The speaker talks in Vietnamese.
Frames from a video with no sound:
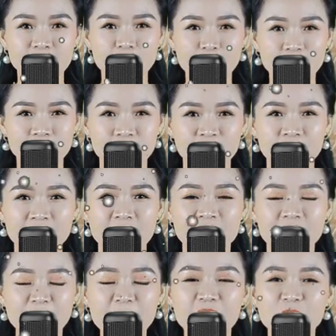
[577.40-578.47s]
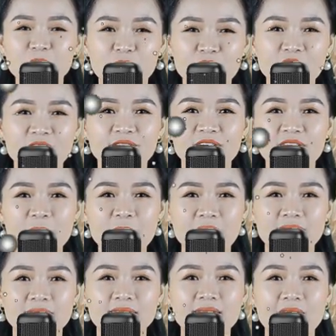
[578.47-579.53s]
Thứ nhất, trong những nghiên
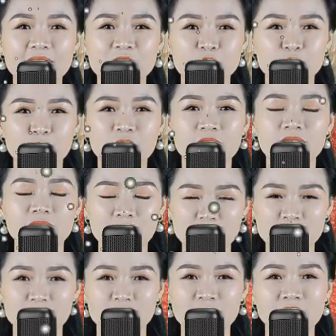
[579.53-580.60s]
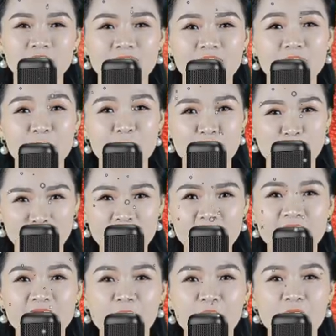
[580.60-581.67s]
cứu về cách giải hạn tán tận,
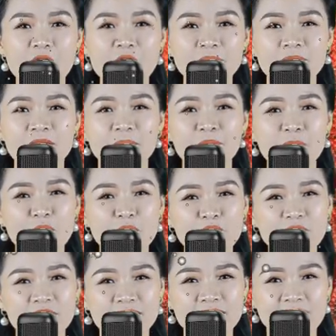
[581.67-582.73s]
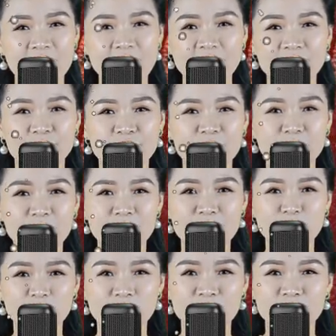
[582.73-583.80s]
một trong những vấn đề được đề cập đến
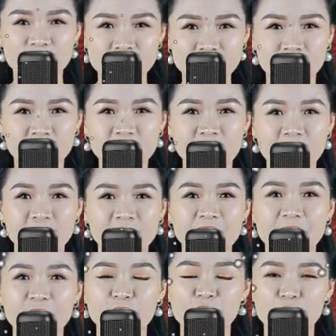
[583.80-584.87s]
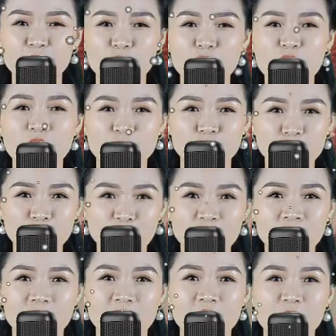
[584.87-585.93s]
là tuyệt đối không nên mang theo tài
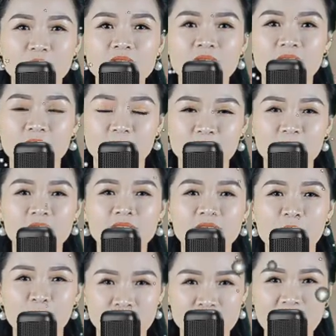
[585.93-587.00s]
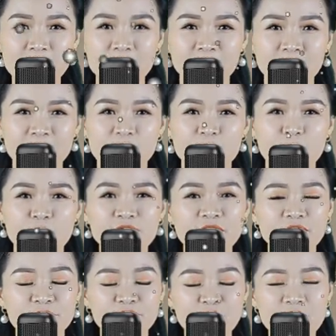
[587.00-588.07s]
sản, đồ đạc hay trang sức có giá trị
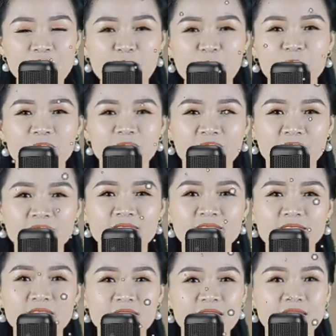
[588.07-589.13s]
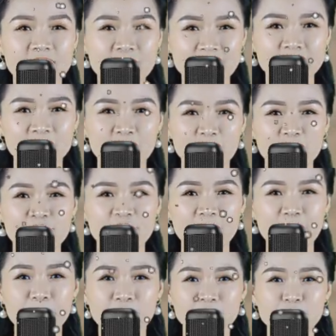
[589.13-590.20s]
lớn khi đi vào ban đêm, đi
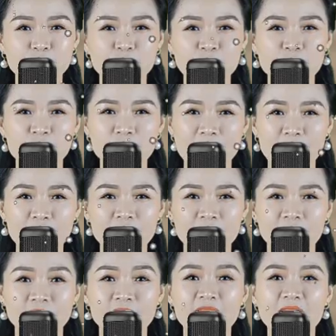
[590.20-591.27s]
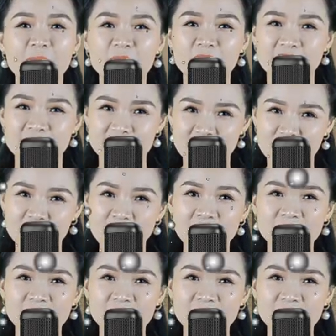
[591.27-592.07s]
du lịch nhằm đề phòng trộm cướp.